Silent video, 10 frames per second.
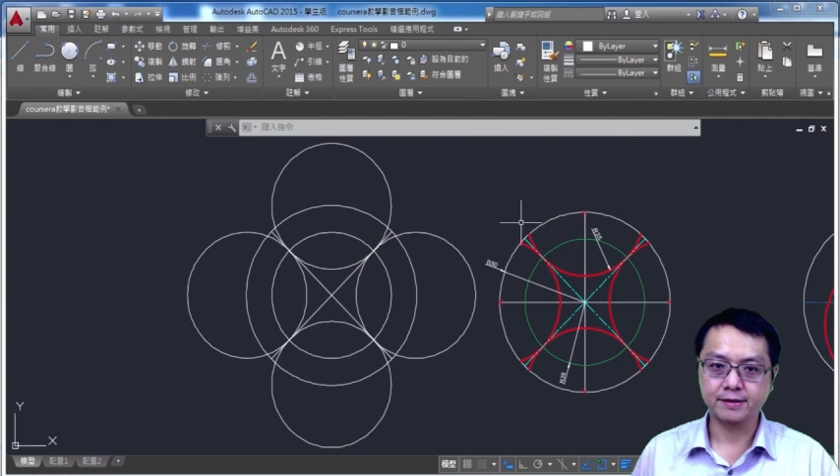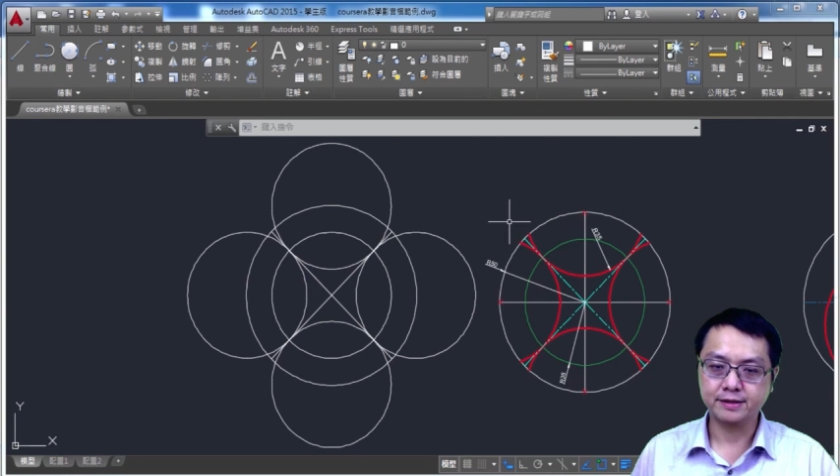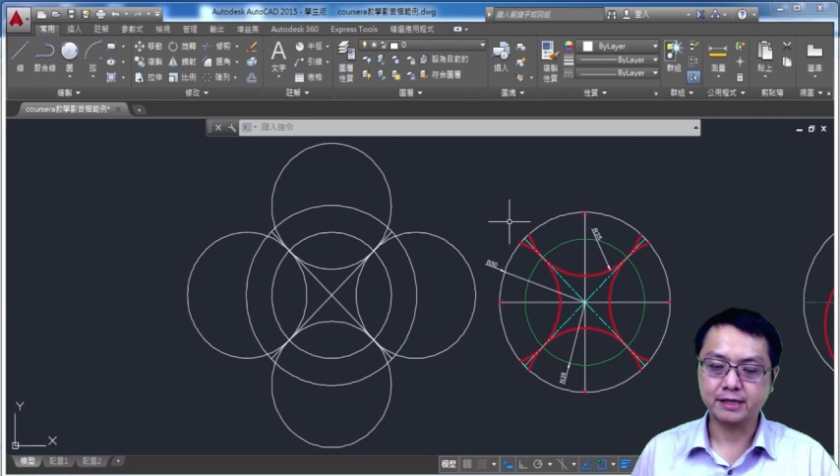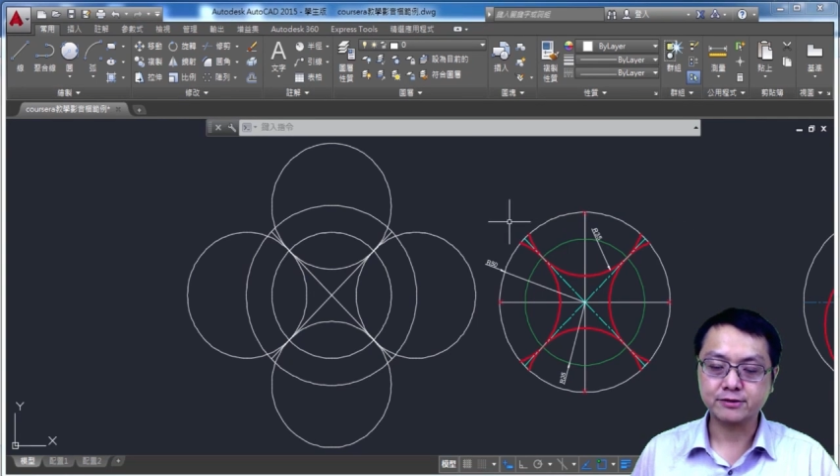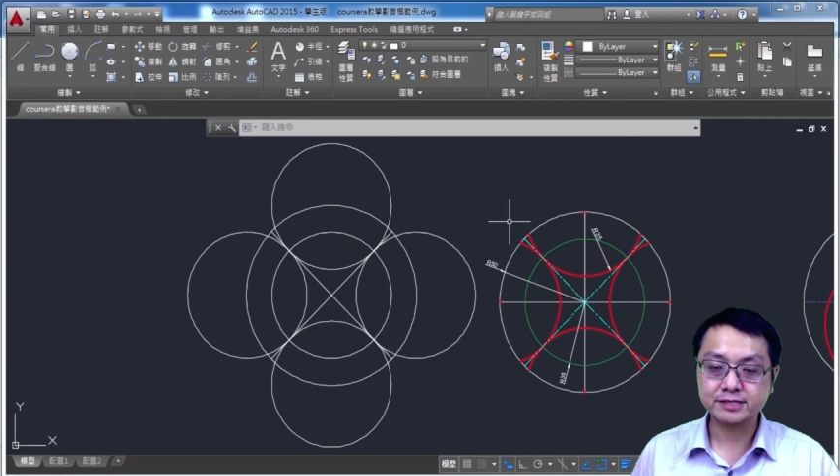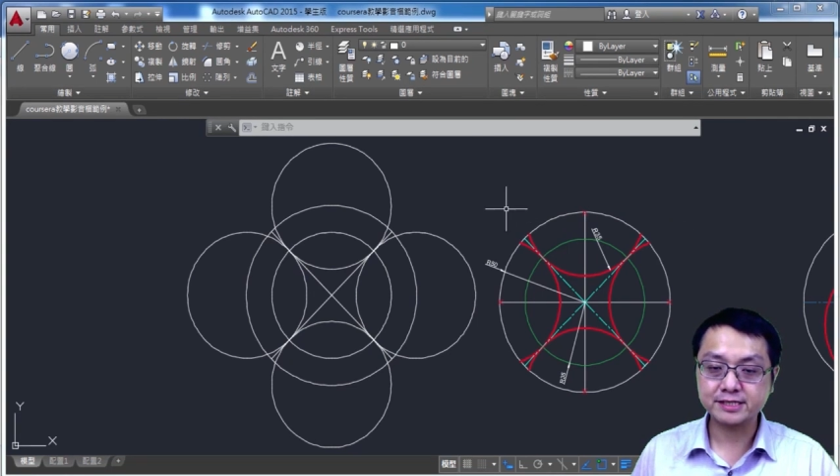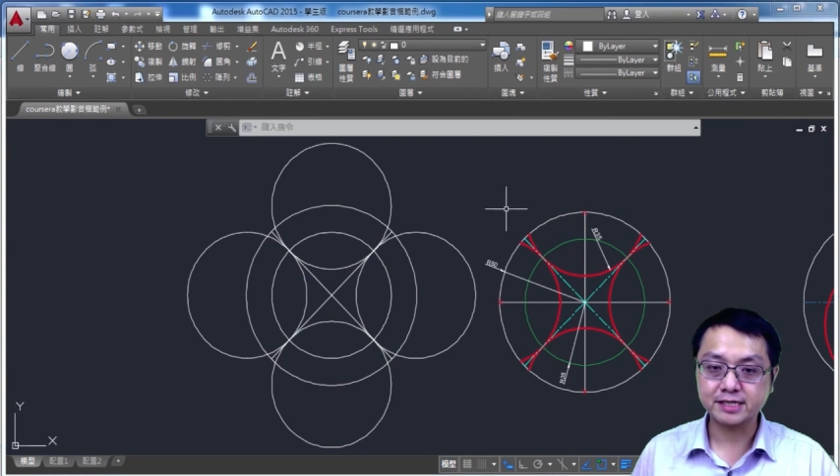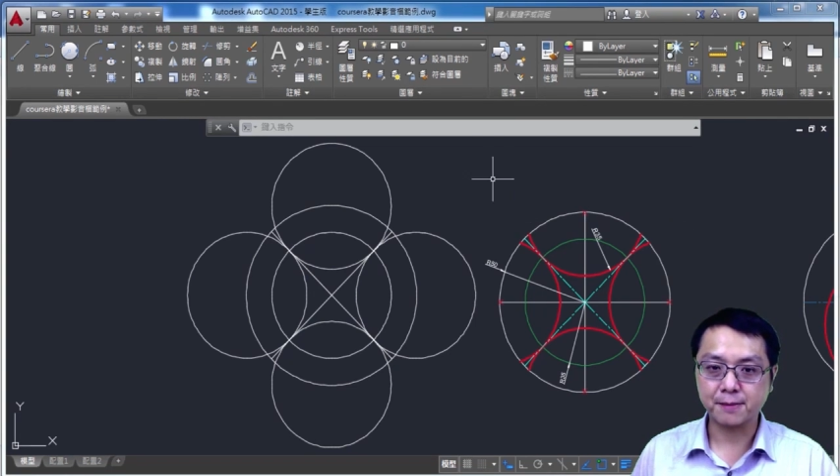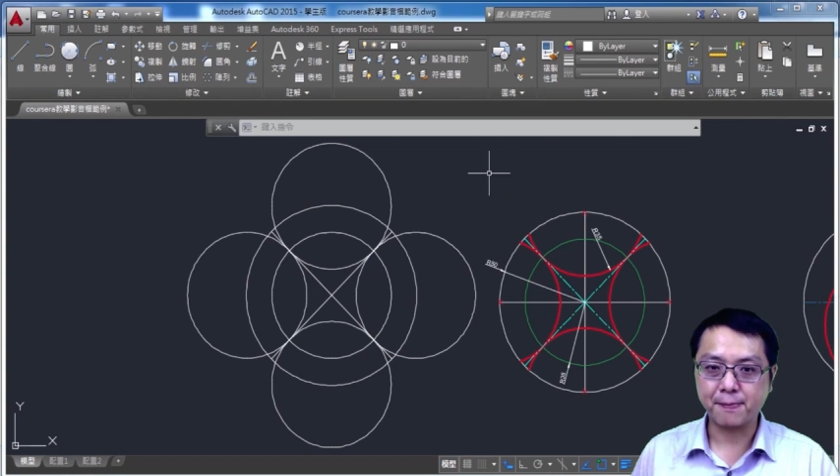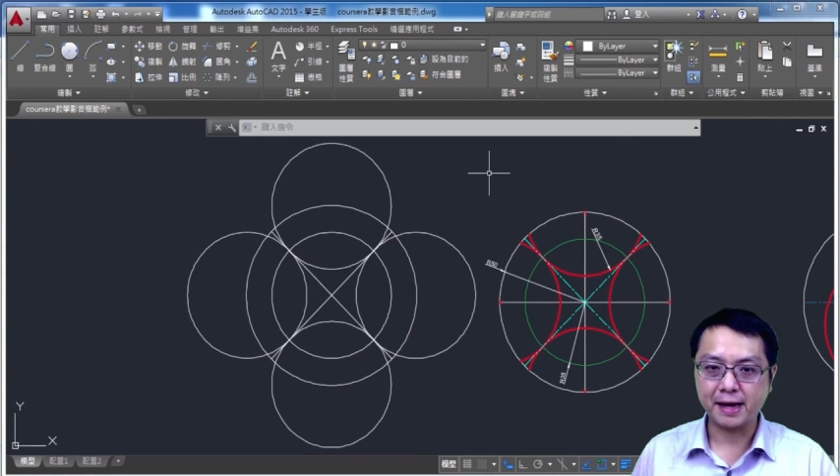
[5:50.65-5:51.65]
应该说四
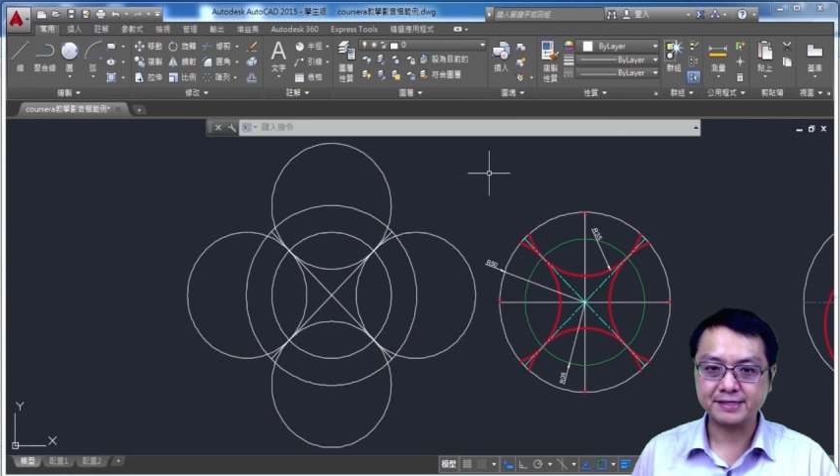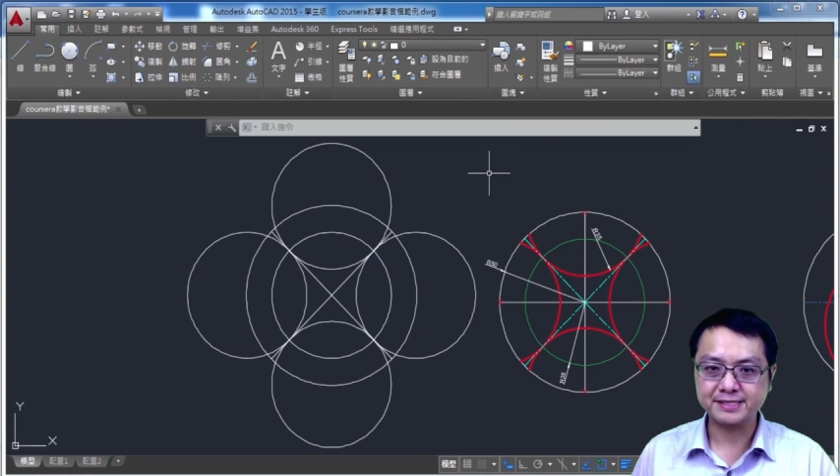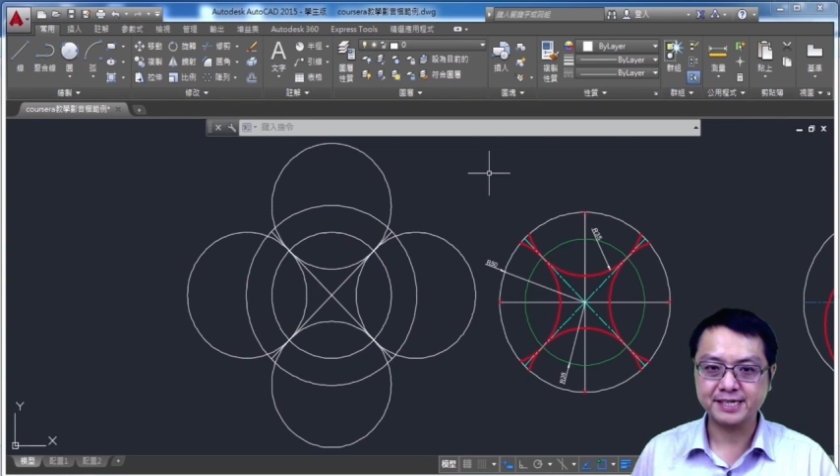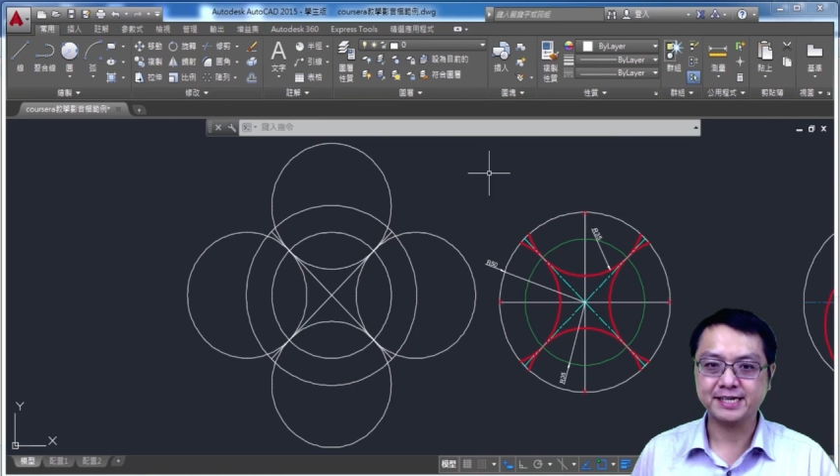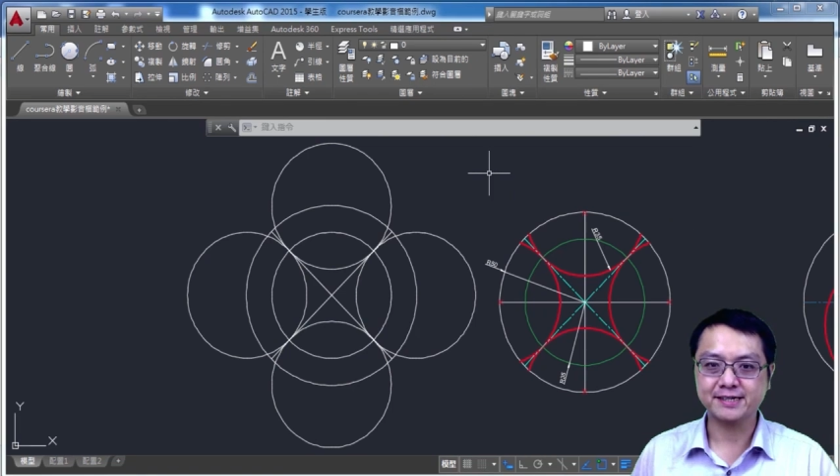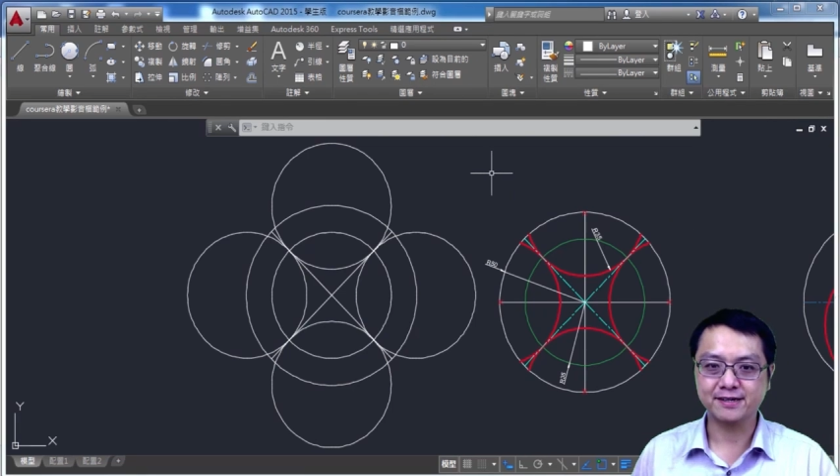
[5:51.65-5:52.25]
个半径，